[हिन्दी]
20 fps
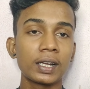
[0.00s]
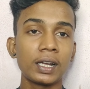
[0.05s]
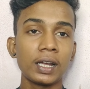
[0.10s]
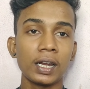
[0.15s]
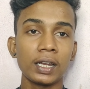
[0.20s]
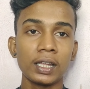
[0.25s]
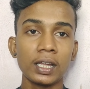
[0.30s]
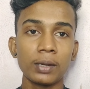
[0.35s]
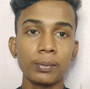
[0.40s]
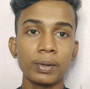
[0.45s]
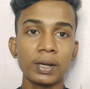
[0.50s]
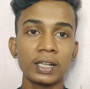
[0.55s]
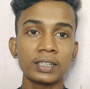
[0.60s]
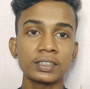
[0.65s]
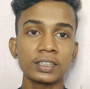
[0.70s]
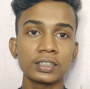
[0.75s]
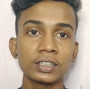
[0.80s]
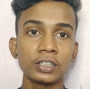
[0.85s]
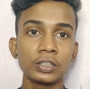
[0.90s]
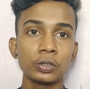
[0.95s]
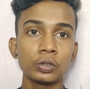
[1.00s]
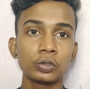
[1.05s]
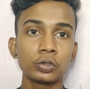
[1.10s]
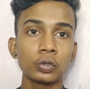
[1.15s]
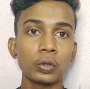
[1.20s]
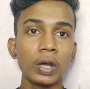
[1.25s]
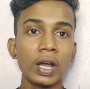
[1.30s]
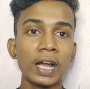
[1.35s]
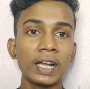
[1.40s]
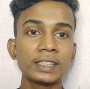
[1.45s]
करियर बना सकते हैं
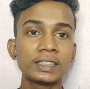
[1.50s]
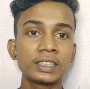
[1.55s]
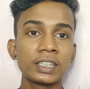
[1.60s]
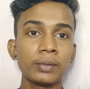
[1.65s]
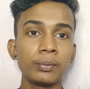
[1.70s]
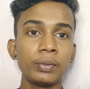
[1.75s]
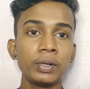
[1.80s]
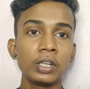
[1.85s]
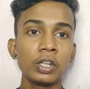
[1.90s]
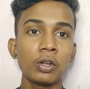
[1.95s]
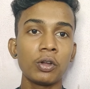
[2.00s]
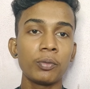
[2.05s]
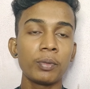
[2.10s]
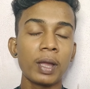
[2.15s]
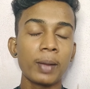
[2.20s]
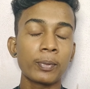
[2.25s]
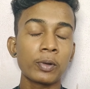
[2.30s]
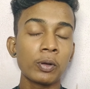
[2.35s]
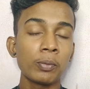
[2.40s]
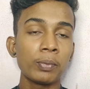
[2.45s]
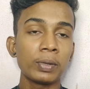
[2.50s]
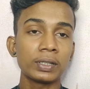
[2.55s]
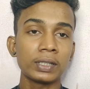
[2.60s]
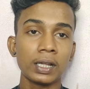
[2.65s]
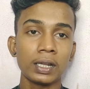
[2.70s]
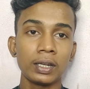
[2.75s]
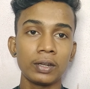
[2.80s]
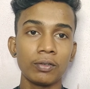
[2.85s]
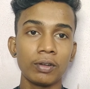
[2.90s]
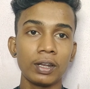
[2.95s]
दोस्तों आज की वीडियो में मैं आपको
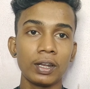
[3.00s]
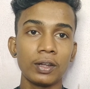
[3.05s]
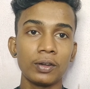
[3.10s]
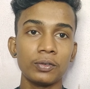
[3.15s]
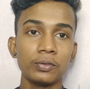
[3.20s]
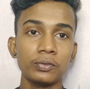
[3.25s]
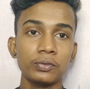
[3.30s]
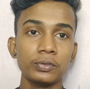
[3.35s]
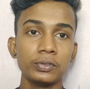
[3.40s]
बताने वाला हूँ